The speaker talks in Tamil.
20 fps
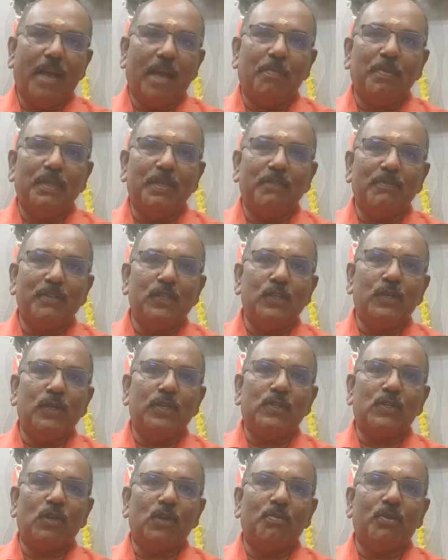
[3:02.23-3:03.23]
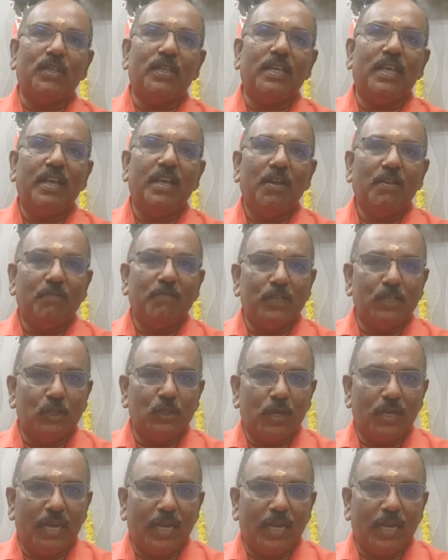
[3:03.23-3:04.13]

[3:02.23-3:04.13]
அப்போ இந்த விஷு என்று சொல்லும்போது விஷு